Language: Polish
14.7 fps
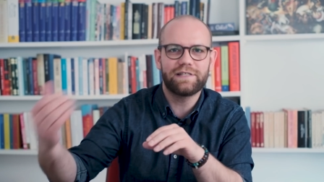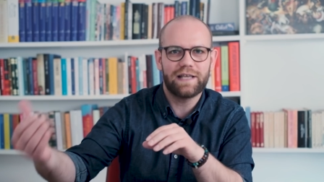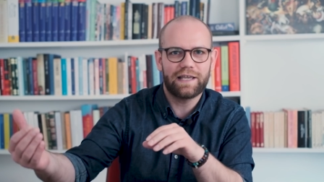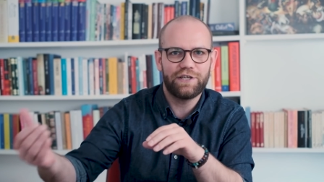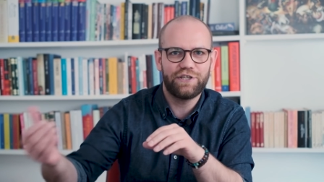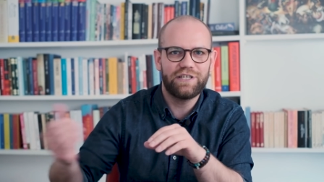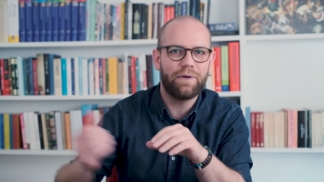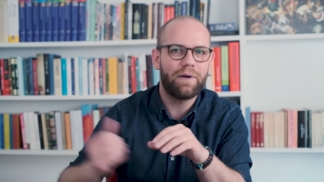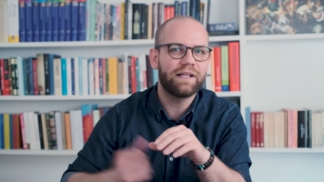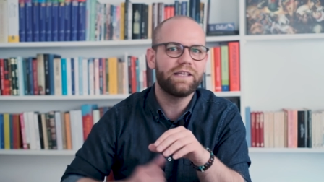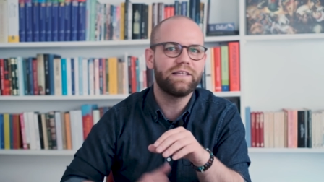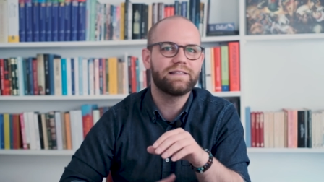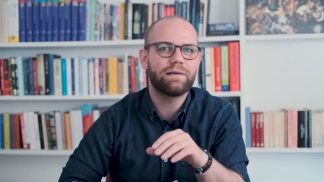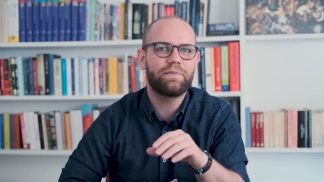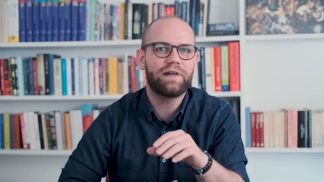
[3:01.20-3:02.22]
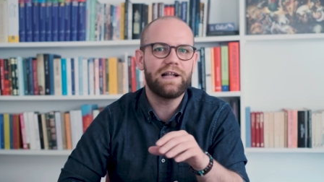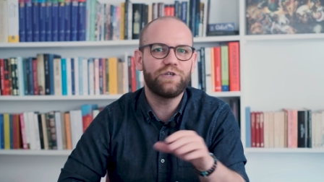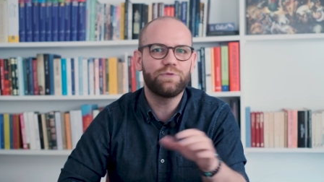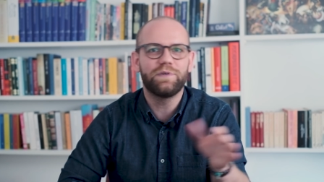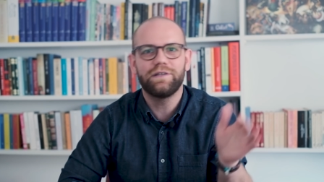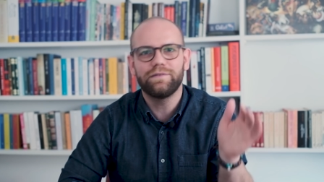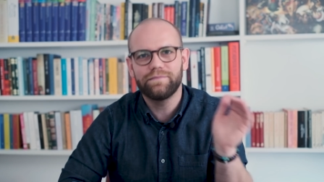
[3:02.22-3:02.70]
za jakieś działanie nie
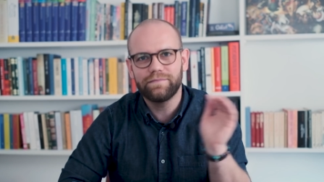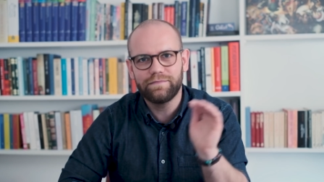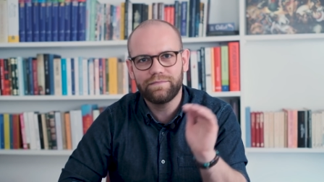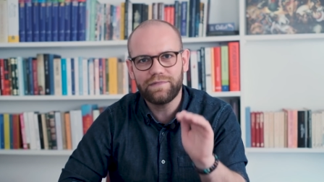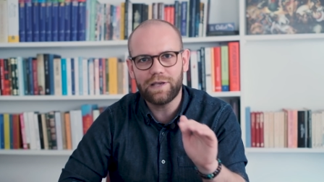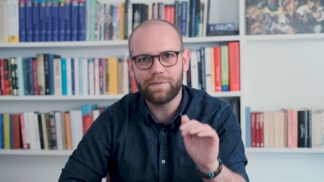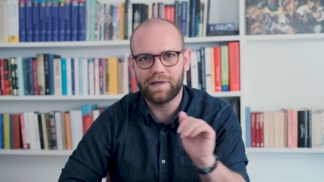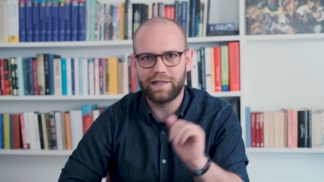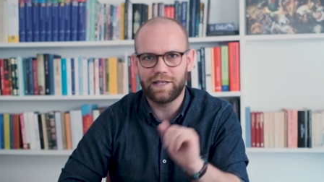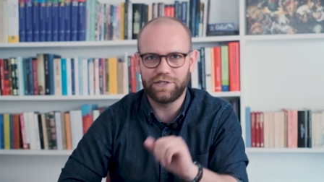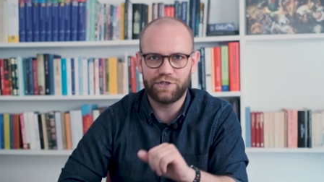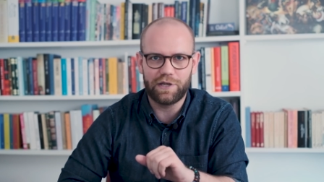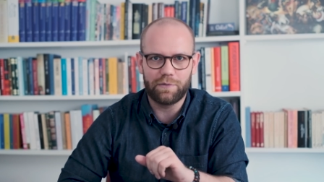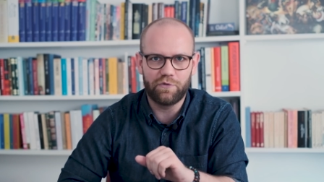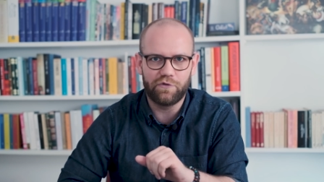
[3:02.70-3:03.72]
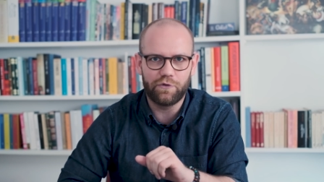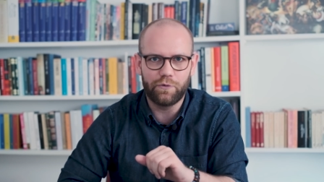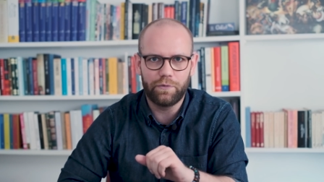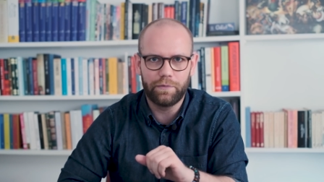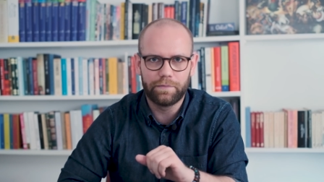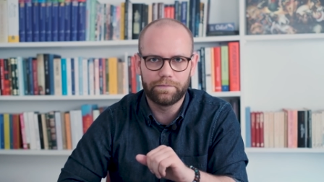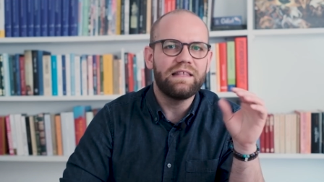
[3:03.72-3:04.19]
zabraliśmy, nie będę dzisiaj mówił.
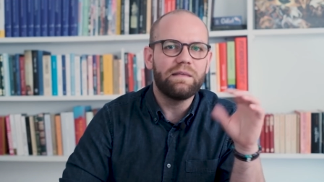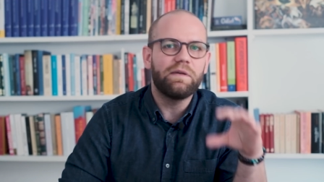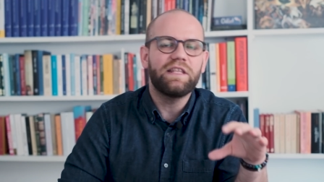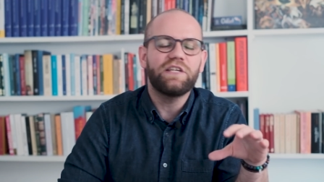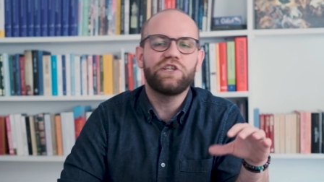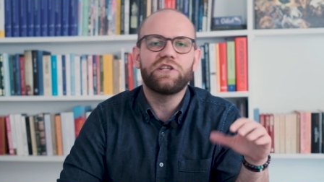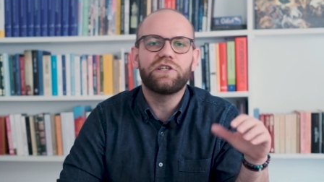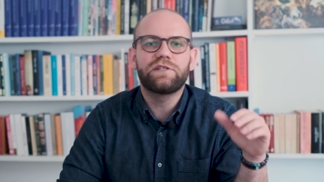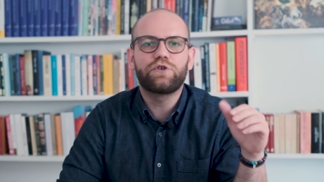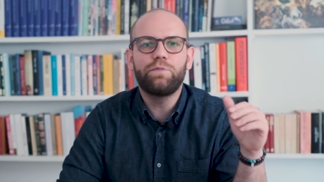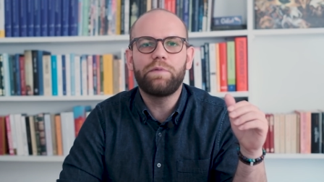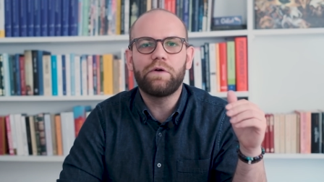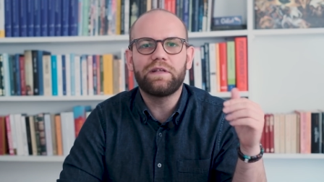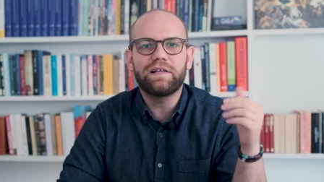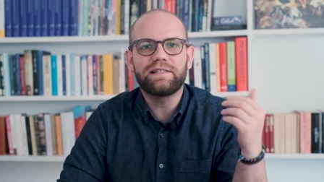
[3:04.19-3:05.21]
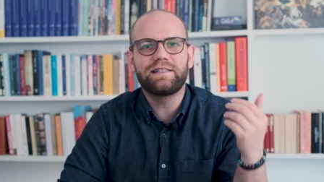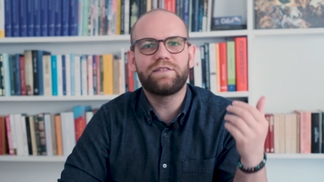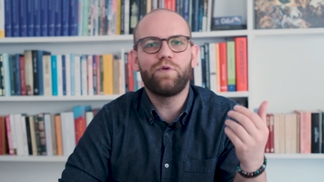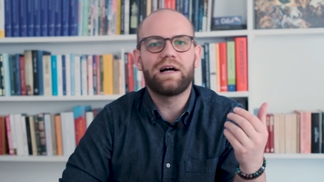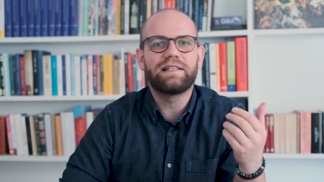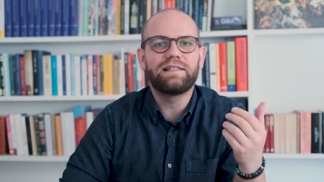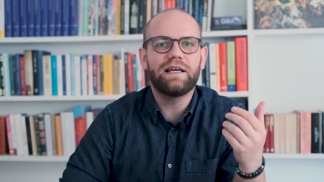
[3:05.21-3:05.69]
Nie będę się też skupiał na
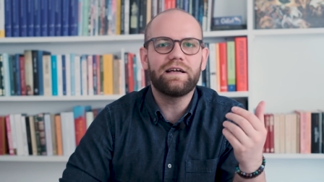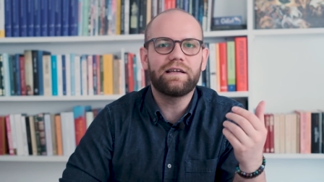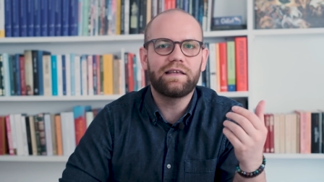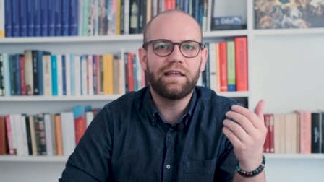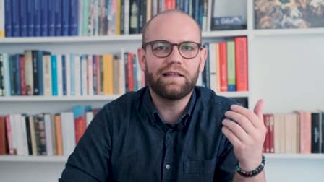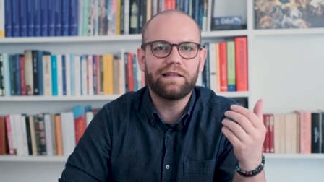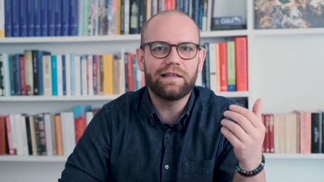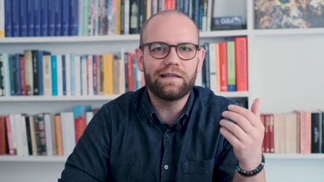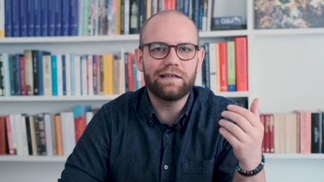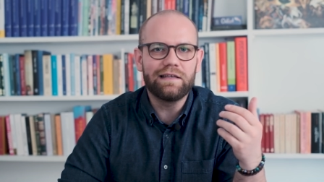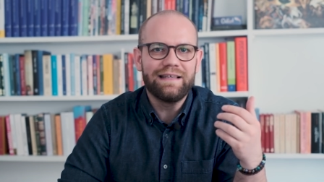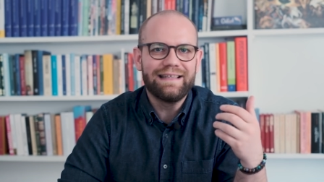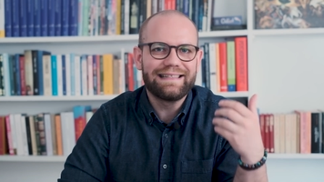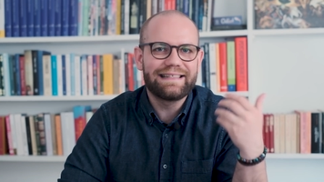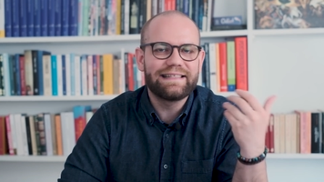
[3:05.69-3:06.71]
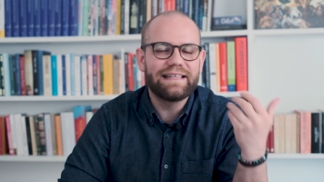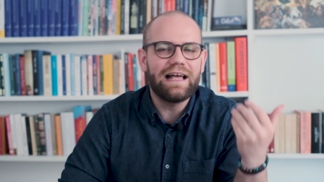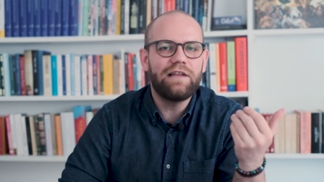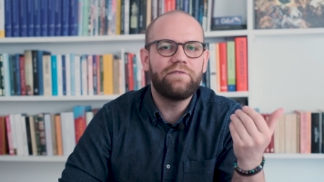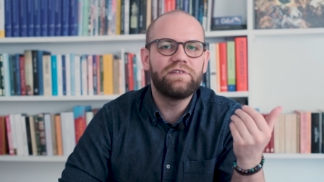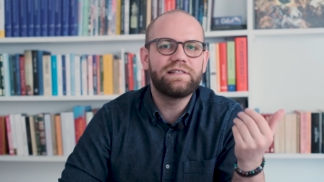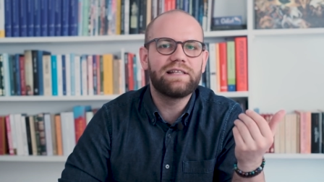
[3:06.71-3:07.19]
sytuacjach, kiedy
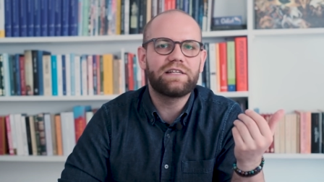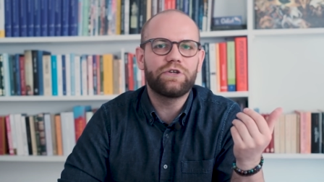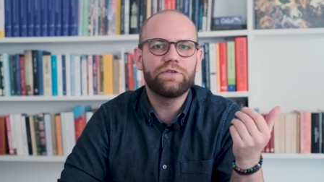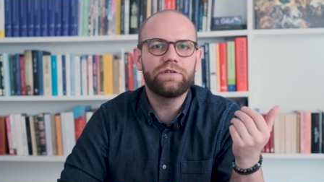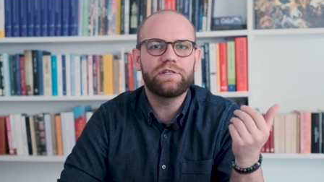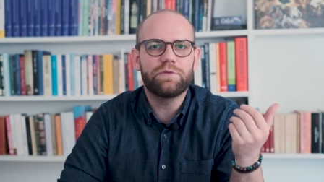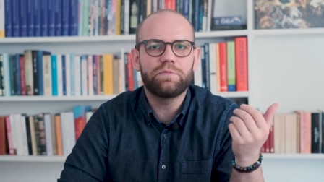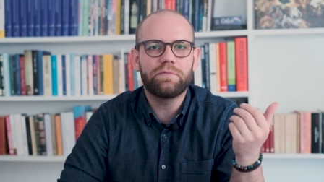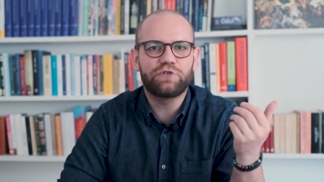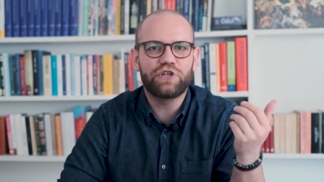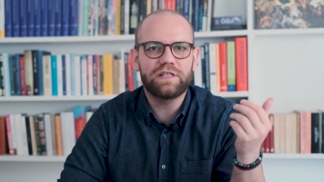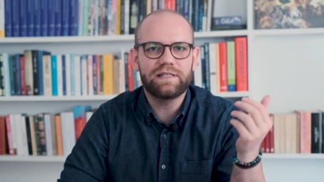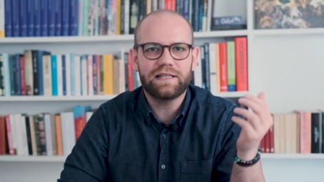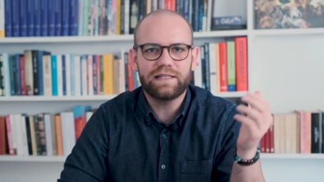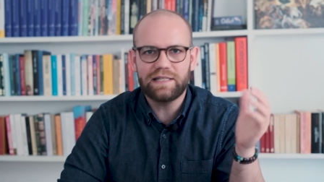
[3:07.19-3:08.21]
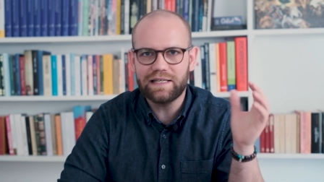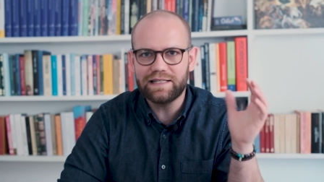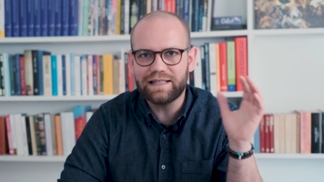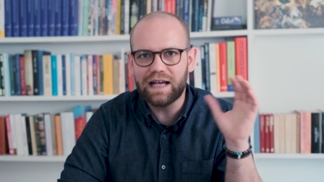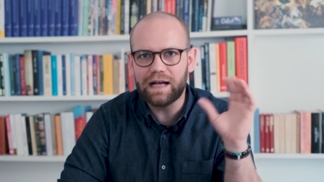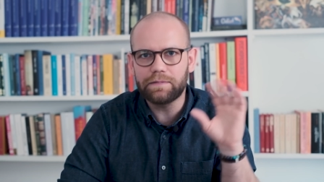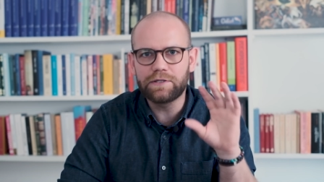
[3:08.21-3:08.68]
cel wyznaczony sobie przez nas
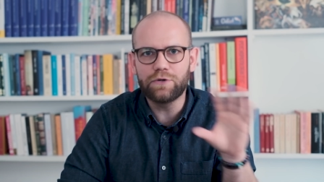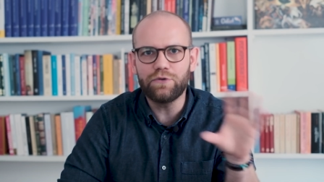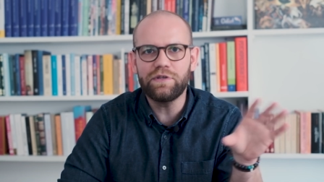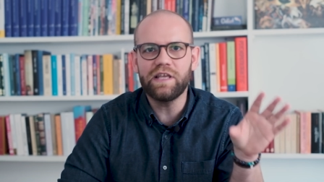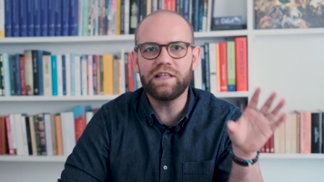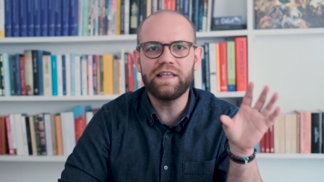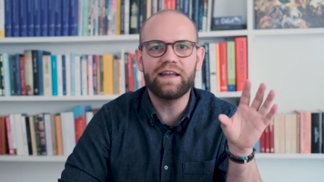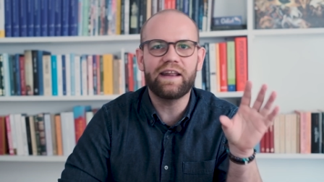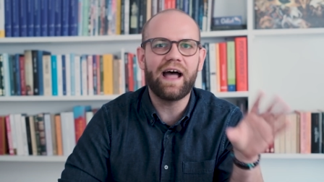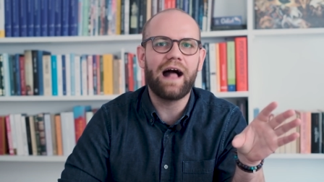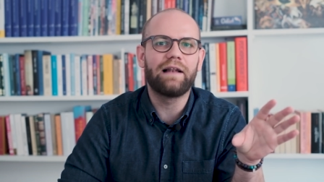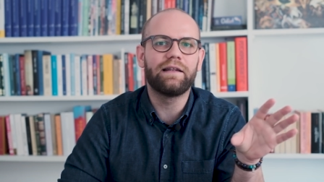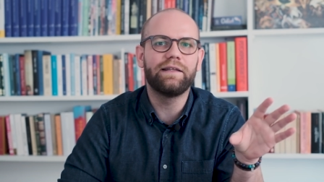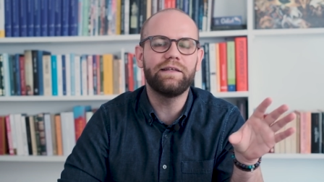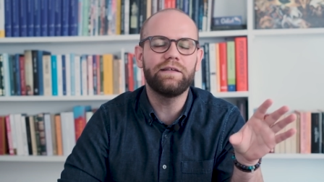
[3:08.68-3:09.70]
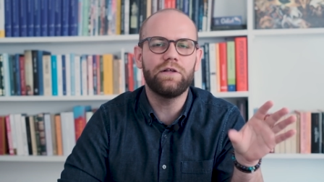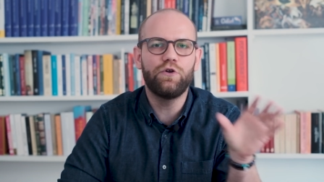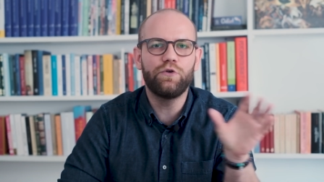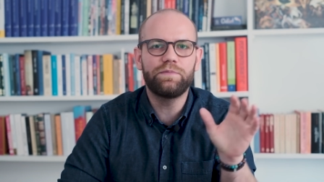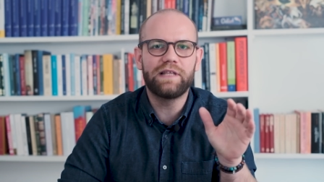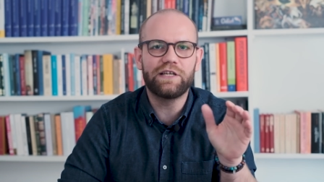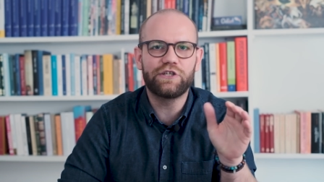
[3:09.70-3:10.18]
jest absolutnie nierealny
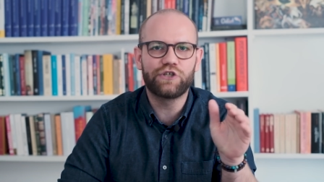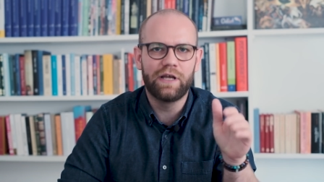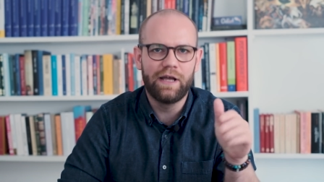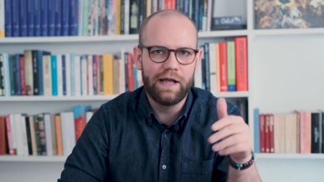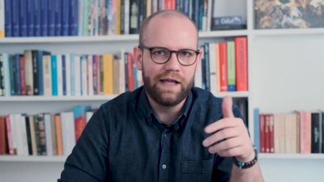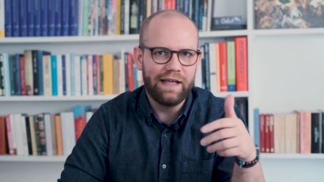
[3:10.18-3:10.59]
lub też